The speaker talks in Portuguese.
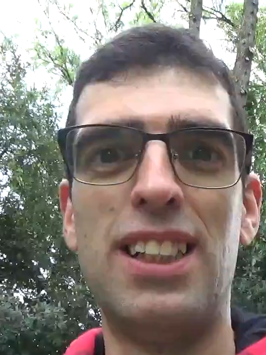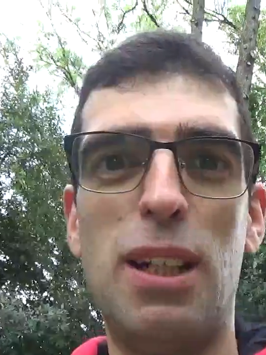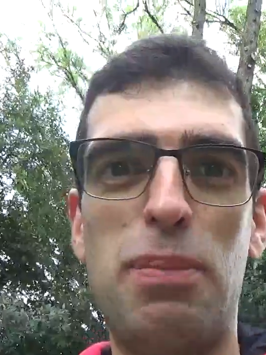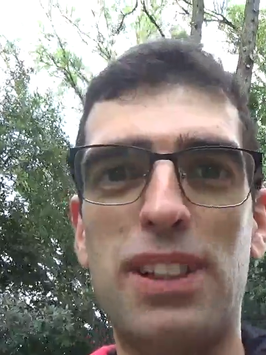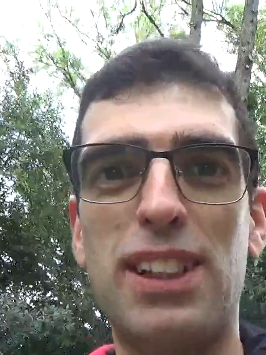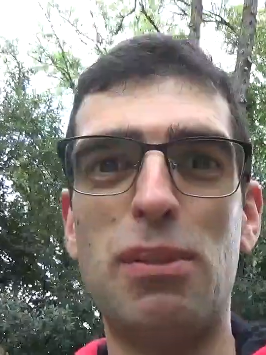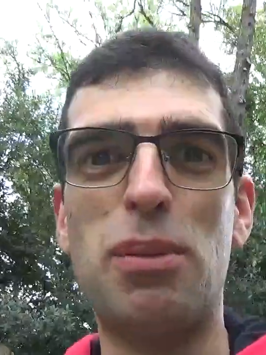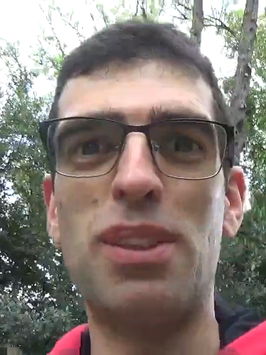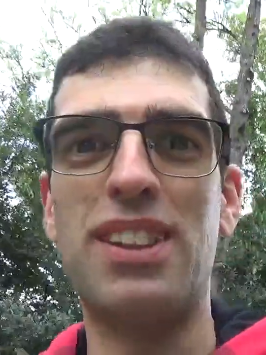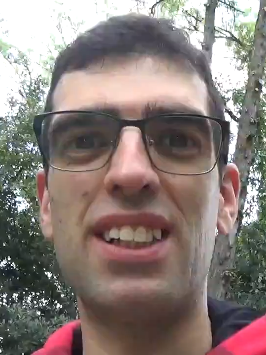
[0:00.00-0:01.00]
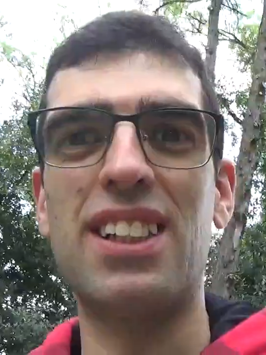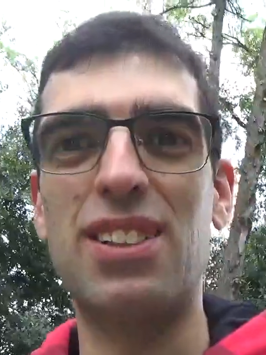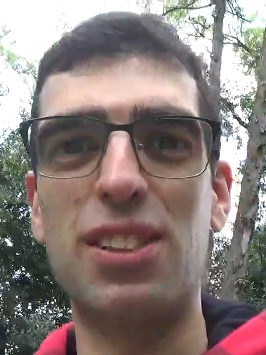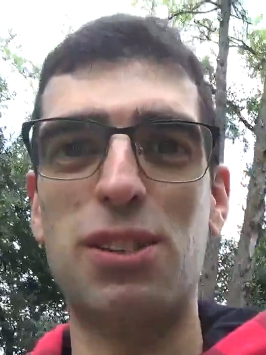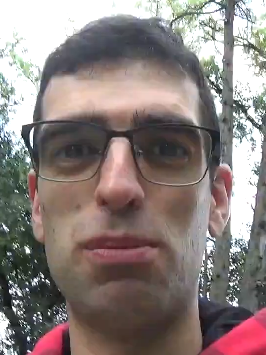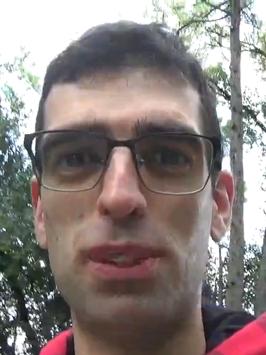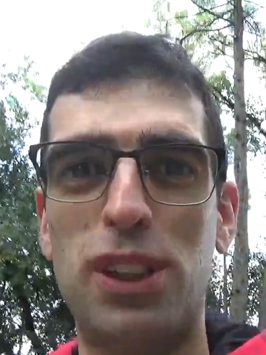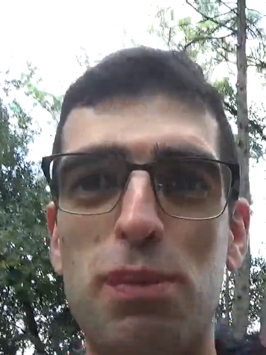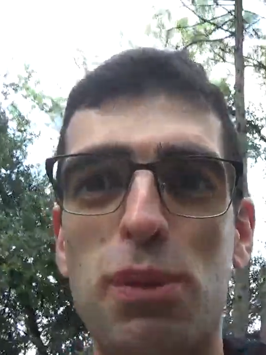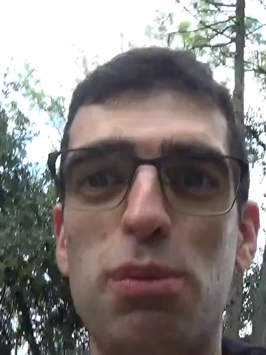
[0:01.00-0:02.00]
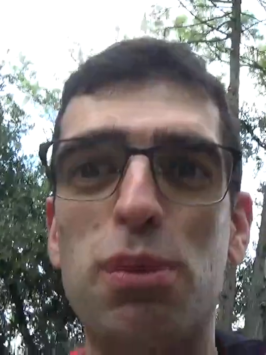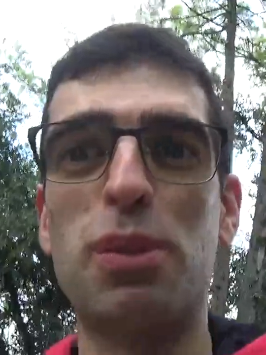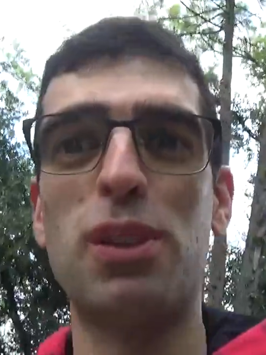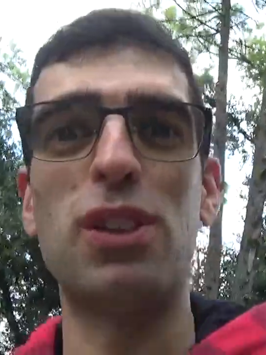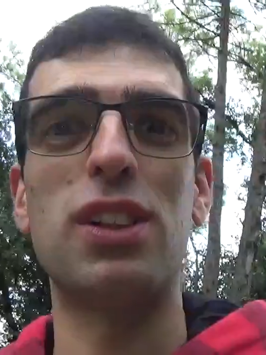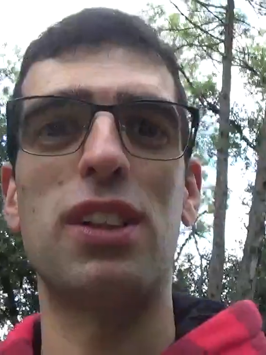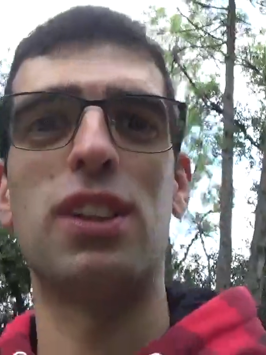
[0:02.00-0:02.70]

É para dizer uma boa tarde a todos, um princípio de uma boa noite